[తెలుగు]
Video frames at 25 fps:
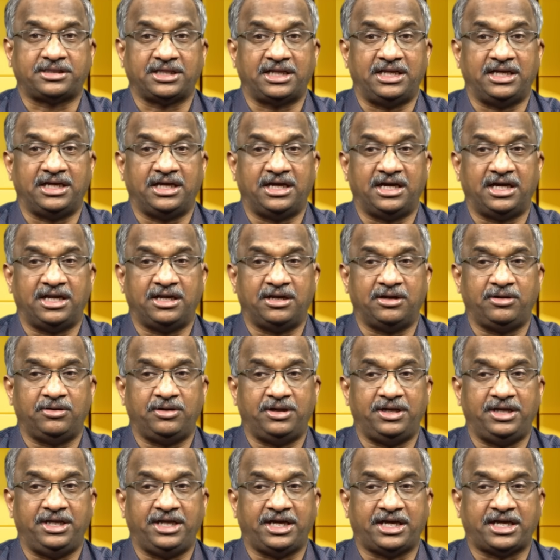తెలంగాణలో
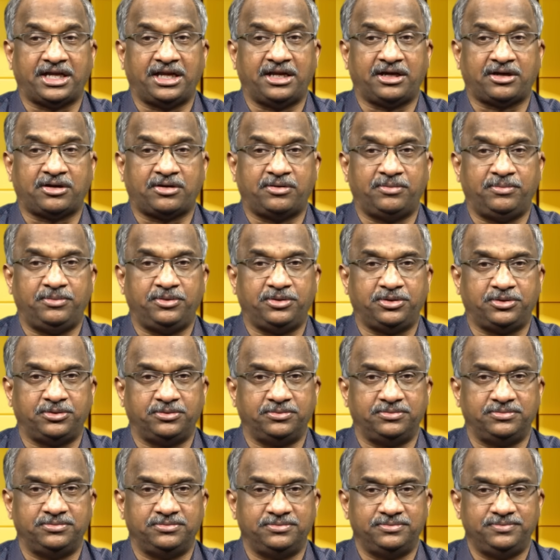ఎన్నికలకు
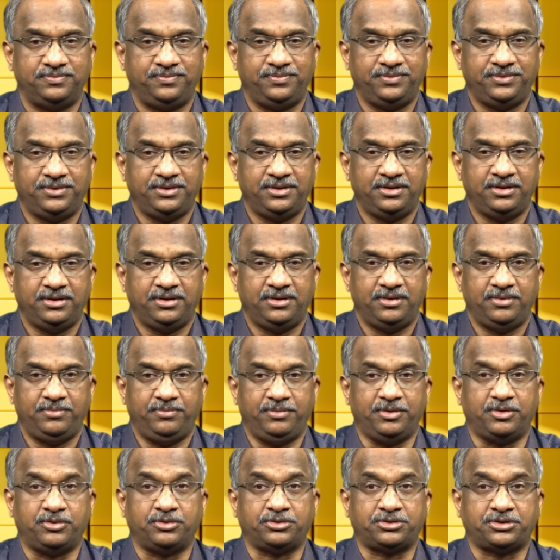ముందు
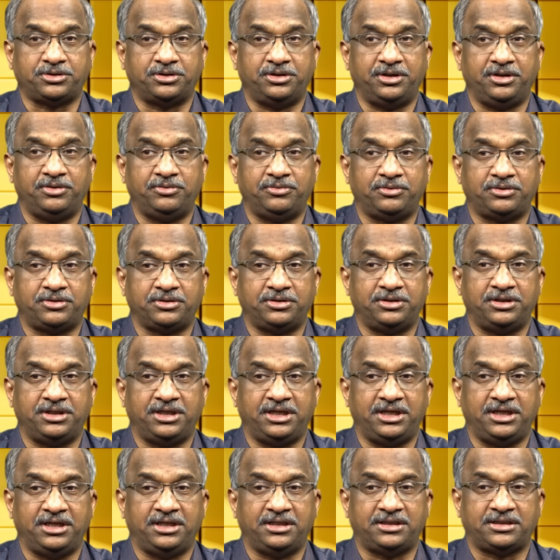మీకు గుర్తుండే
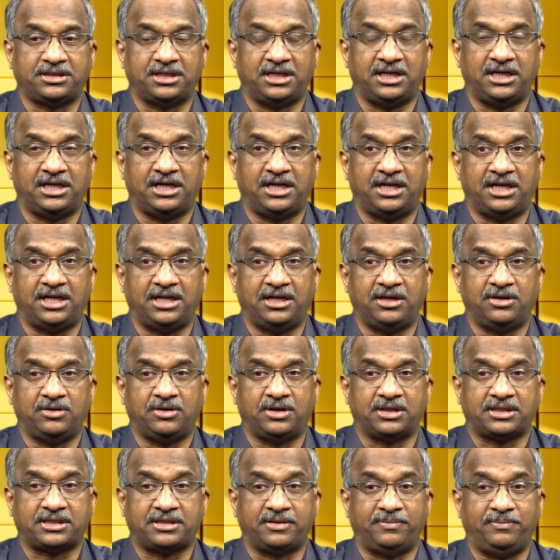ఉంటుంది తెలంగాణలో
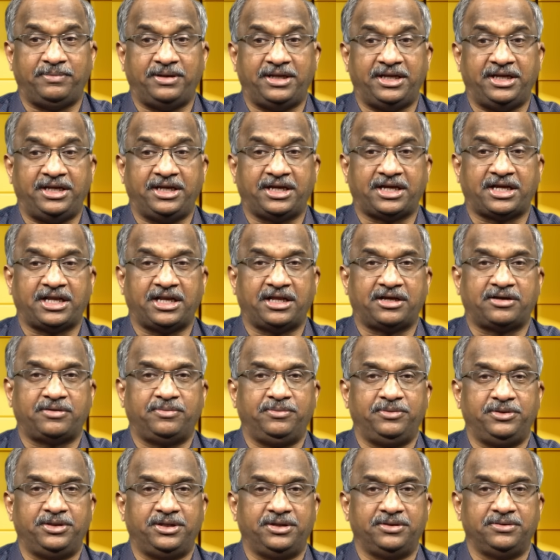అసెంబ్లీ
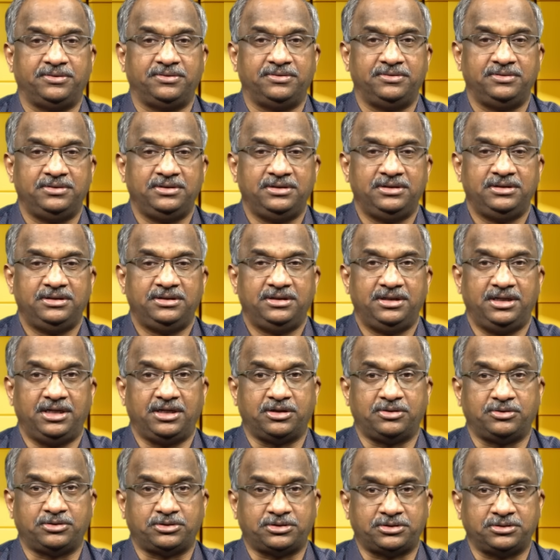ఎన్నికలకు ముందు నా
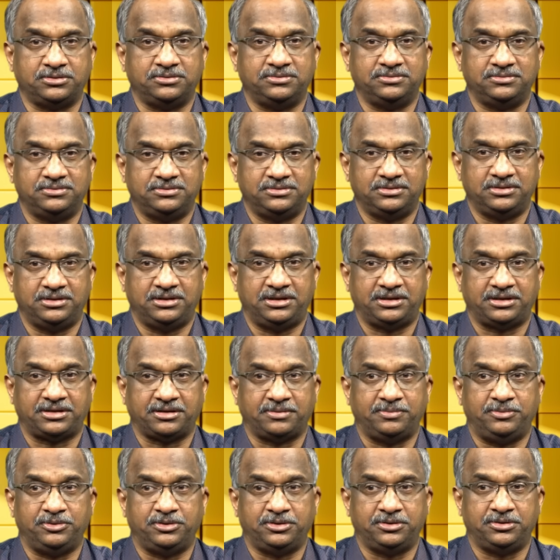గుర్తు
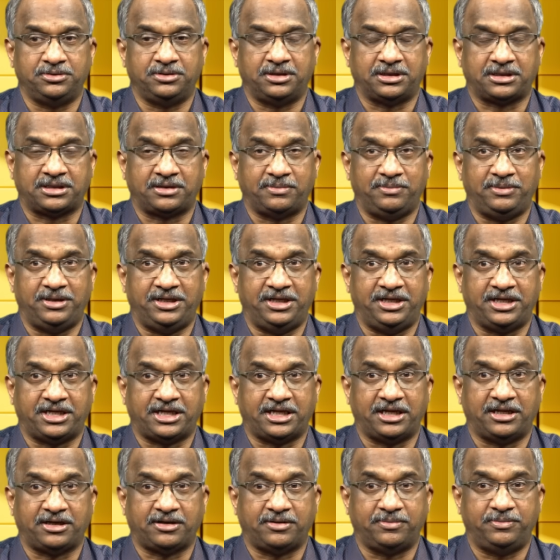ముందు అసెంబ్లీ
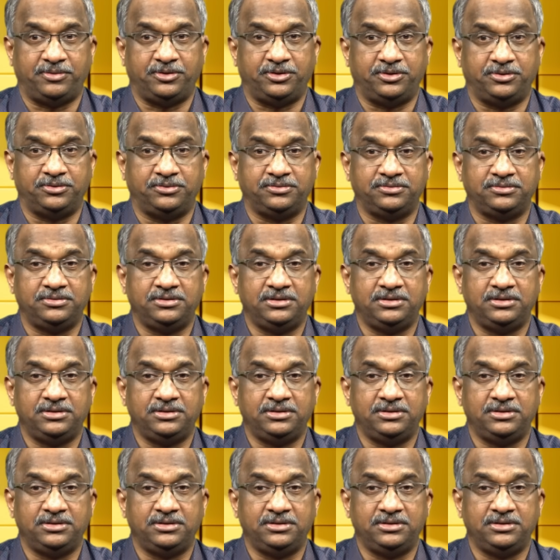ఎన్నికలకు ముందు